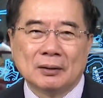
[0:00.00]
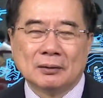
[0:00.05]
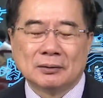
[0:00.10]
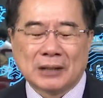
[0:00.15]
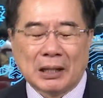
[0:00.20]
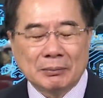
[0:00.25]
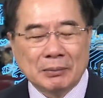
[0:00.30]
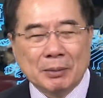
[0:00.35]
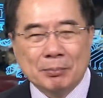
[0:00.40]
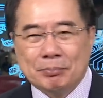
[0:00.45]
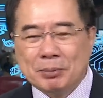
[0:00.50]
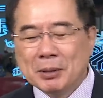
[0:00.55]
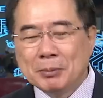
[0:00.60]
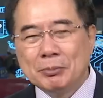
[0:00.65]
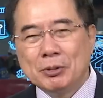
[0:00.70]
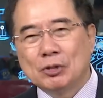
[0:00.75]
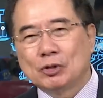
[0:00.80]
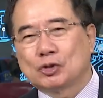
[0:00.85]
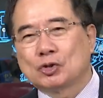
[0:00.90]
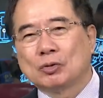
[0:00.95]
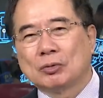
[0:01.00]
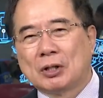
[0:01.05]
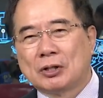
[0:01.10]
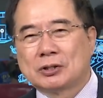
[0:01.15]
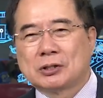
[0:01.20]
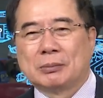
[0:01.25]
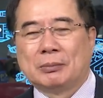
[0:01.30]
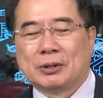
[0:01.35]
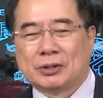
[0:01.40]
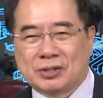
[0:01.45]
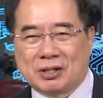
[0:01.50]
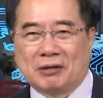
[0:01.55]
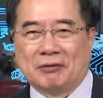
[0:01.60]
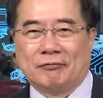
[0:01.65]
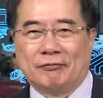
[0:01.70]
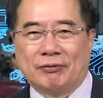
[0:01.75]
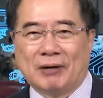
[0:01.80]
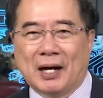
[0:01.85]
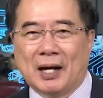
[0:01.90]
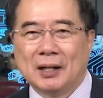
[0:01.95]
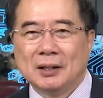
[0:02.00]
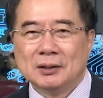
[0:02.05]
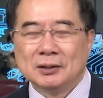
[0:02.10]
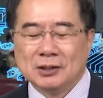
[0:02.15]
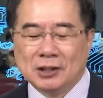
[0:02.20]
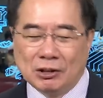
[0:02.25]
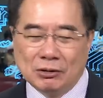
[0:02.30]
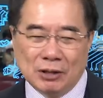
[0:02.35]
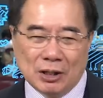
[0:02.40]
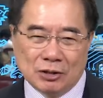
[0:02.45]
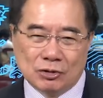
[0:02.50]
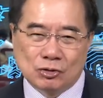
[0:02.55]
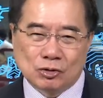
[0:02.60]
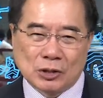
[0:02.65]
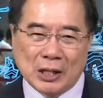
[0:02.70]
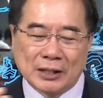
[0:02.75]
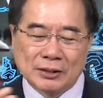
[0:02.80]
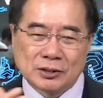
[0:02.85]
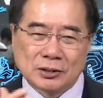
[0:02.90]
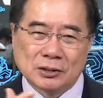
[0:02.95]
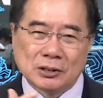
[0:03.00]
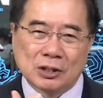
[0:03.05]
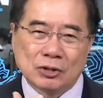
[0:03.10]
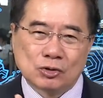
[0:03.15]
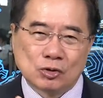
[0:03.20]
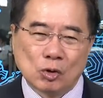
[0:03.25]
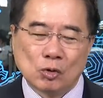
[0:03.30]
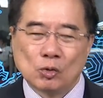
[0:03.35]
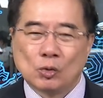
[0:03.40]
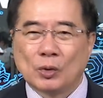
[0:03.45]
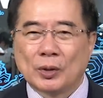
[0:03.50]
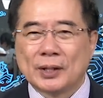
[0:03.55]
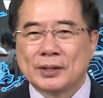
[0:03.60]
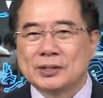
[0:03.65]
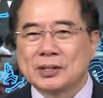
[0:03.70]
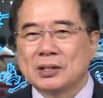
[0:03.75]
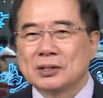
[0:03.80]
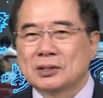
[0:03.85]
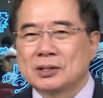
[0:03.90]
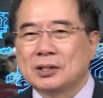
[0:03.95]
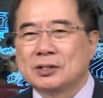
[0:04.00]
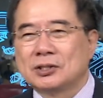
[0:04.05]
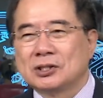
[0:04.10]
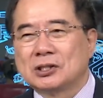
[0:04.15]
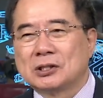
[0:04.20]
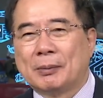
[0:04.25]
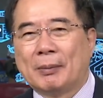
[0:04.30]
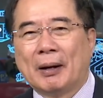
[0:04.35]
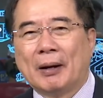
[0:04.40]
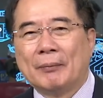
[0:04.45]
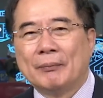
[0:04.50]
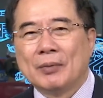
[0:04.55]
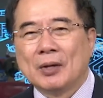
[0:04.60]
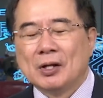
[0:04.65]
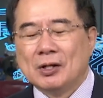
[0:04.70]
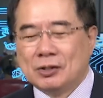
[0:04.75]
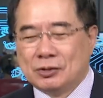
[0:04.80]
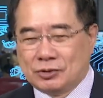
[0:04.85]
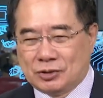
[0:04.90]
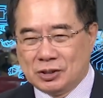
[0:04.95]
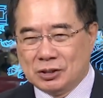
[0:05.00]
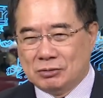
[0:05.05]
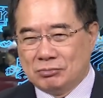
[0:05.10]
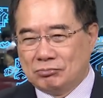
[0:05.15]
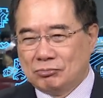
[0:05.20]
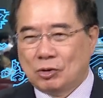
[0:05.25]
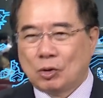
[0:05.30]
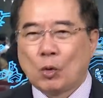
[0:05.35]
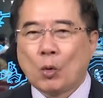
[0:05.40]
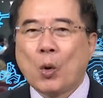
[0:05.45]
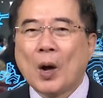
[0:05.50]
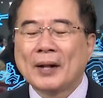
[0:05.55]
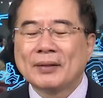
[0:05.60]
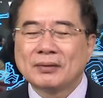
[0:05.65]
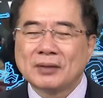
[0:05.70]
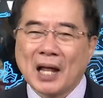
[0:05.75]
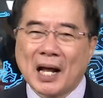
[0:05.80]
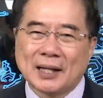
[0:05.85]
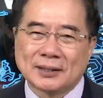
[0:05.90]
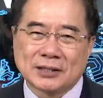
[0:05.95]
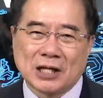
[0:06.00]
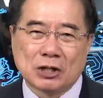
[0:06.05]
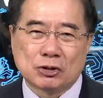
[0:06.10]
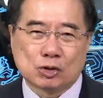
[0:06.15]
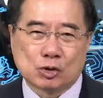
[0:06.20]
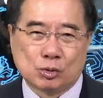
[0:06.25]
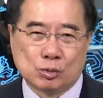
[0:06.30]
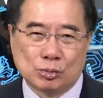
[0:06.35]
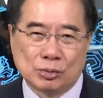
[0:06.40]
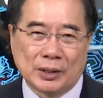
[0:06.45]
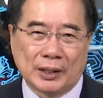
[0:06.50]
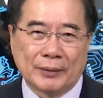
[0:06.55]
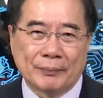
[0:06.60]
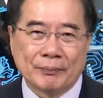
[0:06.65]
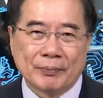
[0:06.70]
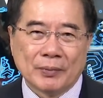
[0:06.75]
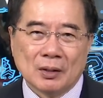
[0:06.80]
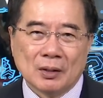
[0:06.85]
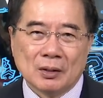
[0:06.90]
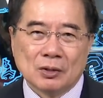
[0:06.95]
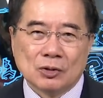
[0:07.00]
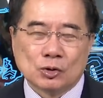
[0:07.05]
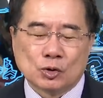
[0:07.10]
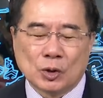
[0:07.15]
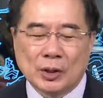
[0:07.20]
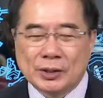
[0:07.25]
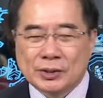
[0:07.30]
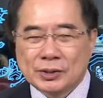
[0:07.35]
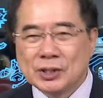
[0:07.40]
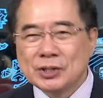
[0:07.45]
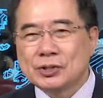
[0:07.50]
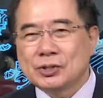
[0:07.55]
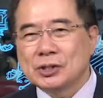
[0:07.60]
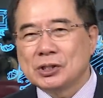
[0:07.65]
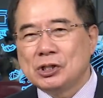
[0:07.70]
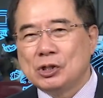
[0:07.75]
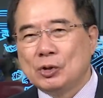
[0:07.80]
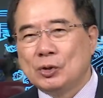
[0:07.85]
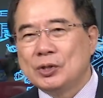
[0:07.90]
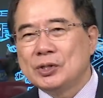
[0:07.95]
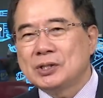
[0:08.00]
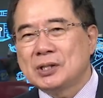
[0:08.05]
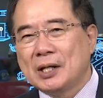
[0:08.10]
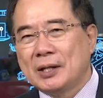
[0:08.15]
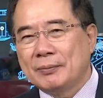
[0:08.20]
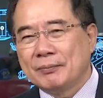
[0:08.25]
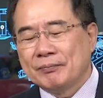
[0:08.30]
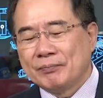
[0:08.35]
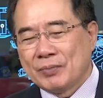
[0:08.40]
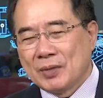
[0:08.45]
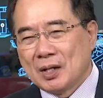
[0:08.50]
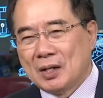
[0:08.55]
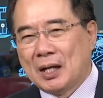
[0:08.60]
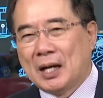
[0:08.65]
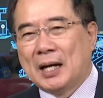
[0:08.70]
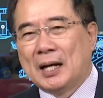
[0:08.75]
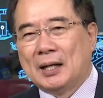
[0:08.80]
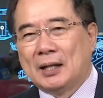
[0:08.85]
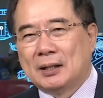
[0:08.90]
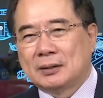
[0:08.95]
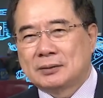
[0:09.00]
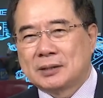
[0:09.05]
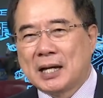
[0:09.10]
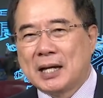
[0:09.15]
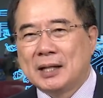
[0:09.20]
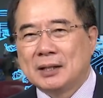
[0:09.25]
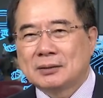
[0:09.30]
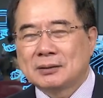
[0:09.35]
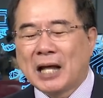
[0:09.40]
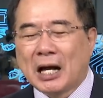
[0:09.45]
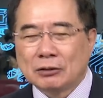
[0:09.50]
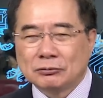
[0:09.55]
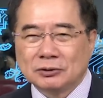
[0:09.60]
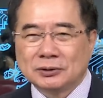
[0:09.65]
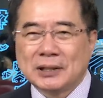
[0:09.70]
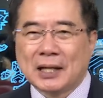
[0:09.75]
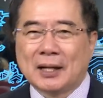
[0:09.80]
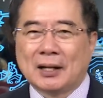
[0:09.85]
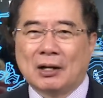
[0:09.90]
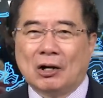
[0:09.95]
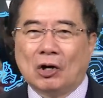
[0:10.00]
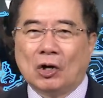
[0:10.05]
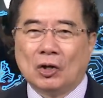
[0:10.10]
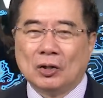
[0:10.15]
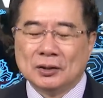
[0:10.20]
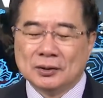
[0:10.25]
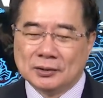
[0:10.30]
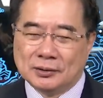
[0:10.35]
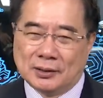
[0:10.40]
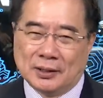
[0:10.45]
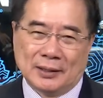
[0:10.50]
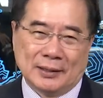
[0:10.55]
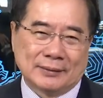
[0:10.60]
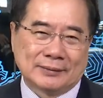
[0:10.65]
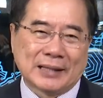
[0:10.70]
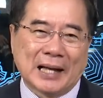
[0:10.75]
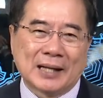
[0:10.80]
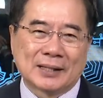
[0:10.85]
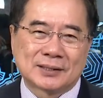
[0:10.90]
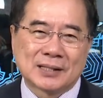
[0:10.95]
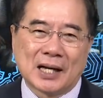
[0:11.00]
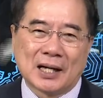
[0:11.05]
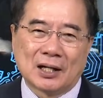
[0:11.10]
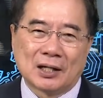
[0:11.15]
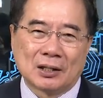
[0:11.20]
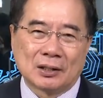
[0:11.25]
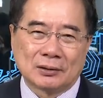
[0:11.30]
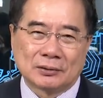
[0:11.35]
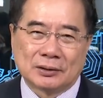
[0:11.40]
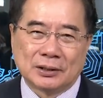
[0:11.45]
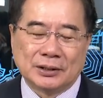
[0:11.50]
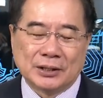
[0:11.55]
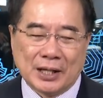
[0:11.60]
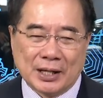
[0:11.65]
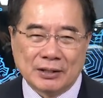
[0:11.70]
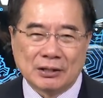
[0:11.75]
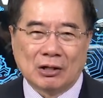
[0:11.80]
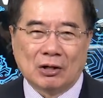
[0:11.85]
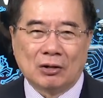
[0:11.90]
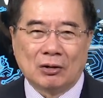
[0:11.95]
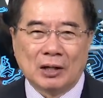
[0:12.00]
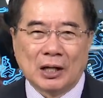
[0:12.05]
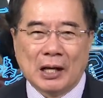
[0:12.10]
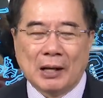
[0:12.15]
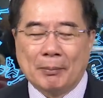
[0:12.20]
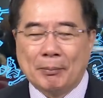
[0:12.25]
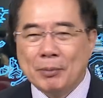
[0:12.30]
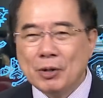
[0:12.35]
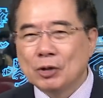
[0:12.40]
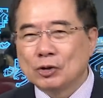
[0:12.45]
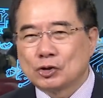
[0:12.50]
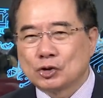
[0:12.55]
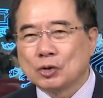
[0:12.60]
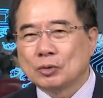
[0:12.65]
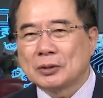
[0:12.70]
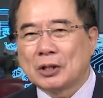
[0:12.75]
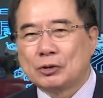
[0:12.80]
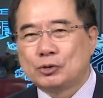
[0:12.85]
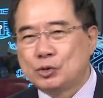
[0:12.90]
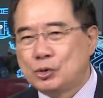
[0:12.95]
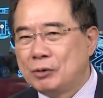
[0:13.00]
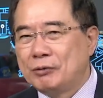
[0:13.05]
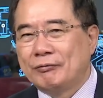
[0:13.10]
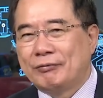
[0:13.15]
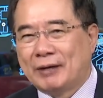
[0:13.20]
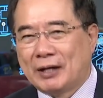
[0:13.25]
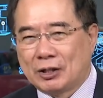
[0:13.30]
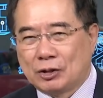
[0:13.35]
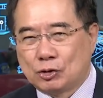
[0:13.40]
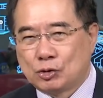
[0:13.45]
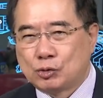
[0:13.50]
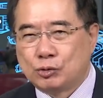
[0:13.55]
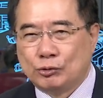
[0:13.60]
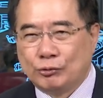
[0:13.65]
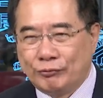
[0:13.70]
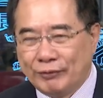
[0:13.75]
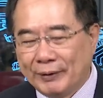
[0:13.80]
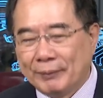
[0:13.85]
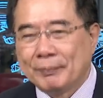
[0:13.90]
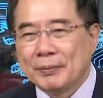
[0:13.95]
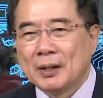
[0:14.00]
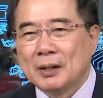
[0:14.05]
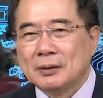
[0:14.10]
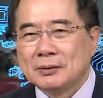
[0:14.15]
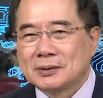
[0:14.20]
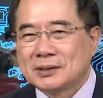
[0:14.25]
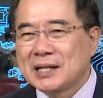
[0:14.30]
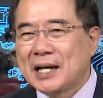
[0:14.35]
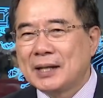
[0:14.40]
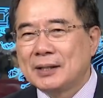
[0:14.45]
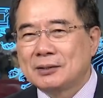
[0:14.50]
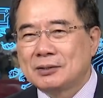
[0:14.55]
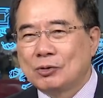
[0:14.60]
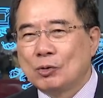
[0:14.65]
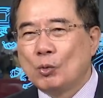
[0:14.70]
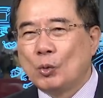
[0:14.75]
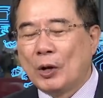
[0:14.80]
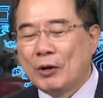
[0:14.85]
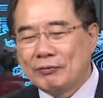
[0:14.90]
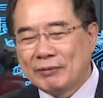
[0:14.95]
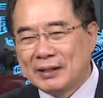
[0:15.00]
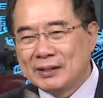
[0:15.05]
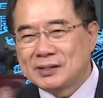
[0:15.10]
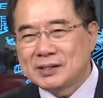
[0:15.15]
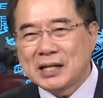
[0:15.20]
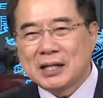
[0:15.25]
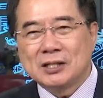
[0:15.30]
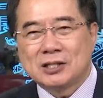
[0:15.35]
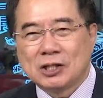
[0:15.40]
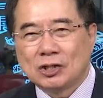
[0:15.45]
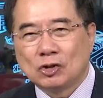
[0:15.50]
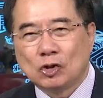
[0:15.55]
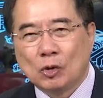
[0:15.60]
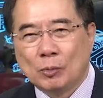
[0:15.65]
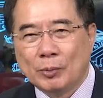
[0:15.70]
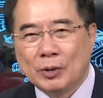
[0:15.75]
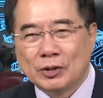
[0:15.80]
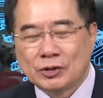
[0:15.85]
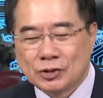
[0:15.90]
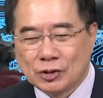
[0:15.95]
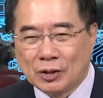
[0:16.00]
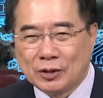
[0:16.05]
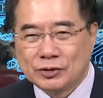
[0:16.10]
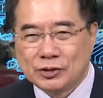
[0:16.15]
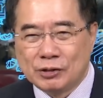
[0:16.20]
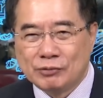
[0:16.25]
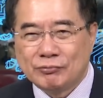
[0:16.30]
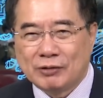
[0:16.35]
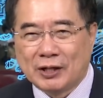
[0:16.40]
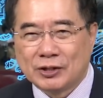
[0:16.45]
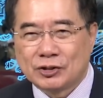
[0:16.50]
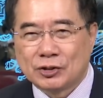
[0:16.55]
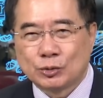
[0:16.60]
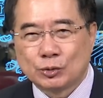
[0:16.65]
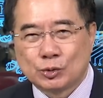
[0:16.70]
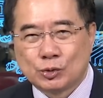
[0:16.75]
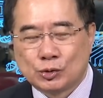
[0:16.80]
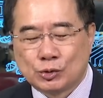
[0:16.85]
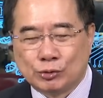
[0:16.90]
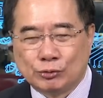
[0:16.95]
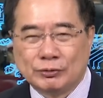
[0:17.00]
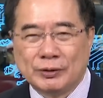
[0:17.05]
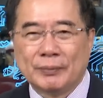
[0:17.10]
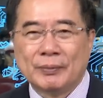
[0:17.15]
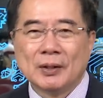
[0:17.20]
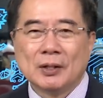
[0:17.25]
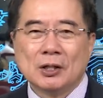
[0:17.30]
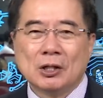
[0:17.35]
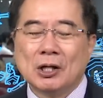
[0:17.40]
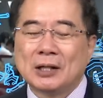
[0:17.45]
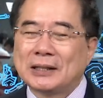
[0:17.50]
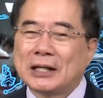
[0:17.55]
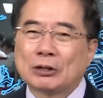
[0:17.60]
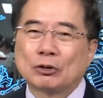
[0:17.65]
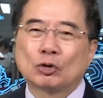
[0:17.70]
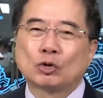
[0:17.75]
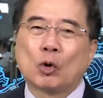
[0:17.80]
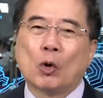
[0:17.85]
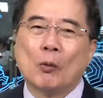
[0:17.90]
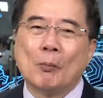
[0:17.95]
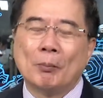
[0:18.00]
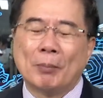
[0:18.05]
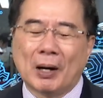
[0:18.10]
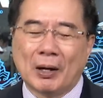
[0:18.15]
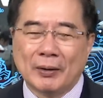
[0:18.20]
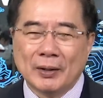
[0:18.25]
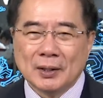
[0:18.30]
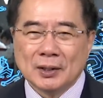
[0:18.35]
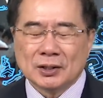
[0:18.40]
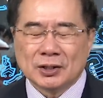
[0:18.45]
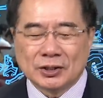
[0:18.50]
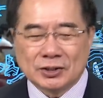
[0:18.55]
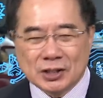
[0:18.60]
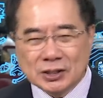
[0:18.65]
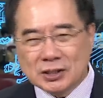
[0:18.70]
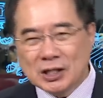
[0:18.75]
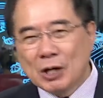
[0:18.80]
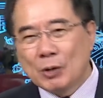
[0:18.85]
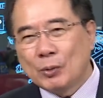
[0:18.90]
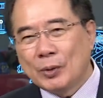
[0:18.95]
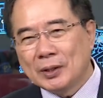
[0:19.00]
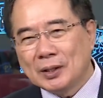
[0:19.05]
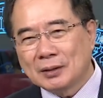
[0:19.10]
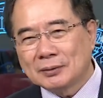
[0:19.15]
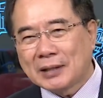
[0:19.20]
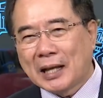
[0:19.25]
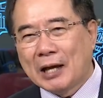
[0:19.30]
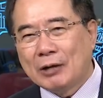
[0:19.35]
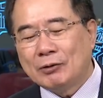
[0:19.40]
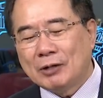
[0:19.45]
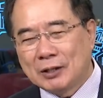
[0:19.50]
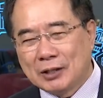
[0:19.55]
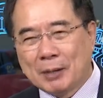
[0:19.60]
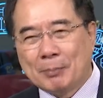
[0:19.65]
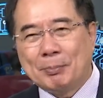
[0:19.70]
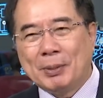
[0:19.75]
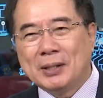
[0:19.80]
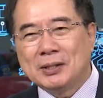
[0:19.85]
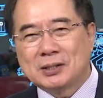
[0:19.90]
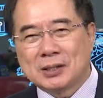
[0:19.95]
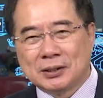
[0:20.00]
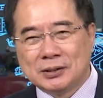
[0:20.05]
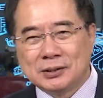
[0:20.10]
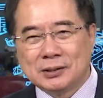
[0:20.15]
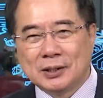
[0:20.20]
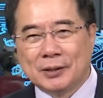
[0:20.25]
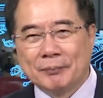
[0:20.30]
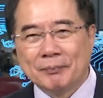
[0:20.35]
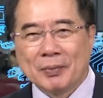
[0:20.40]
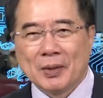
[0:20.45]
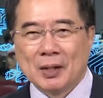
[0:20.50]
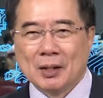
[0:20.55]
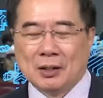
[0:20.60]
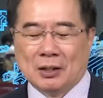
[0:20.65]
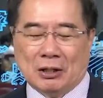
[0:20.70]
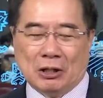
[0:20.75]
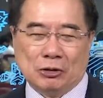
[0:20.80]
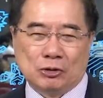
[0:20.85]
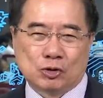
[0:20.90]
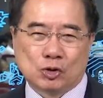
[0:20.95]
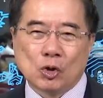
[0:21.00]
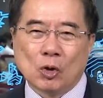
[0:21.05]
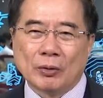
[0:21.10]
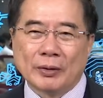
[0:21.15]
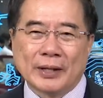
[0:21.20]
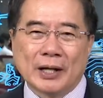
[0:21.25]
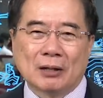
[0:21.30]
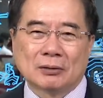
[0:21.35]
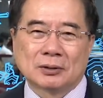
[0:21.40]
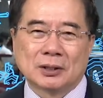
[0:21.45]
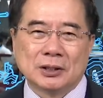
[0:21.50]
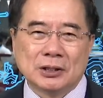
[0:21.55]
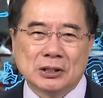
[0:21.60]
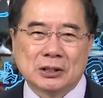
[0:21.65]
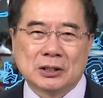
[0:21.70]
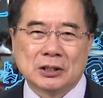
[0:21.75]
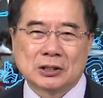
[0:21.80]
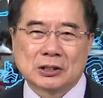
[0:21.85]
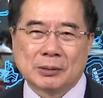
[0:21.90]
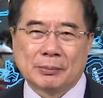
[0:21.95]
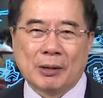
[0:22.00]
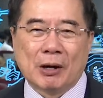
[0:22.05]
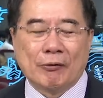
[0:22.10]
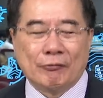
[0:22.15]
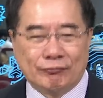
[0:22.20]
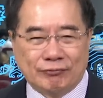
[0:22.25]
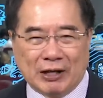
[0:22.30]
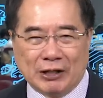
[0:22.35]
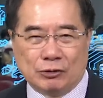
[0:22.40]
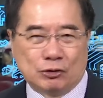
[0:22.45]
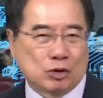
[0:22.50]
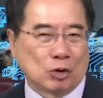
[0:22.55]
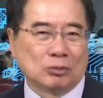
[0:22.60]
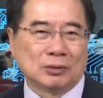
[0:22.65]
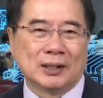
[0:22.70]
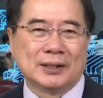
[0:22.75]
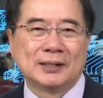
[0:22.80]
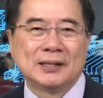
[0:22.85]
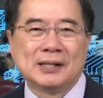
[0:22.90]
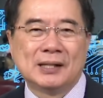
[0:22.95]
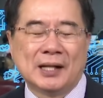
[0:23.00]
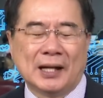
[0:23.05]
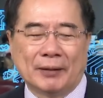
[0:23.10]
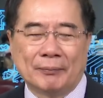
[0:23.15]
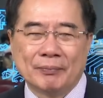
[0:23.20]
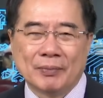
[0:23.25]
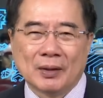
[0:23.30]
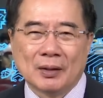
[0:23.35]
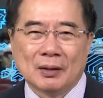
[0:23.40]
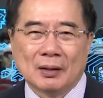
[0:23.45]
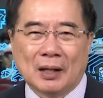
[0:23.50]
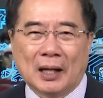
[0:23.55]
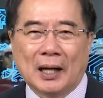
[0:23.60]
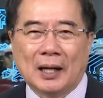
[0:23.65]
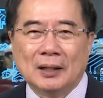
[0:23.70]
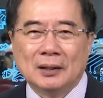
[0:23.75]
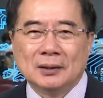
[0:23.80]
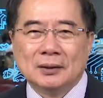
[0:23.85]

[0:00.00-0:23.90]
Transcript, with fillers: 他们并没有受到什么惩罚，因为当时的中国的政策是什么？是宽大在处理，所以甚至有一些啊，在大陆上哈，呃，打仗的人哦，也没有受到军法的处分，在违反战争都没有受到军法处处分，因为当同胞。可这些人回到台湾，他变成一个很重要的一个什么反中的力量啊。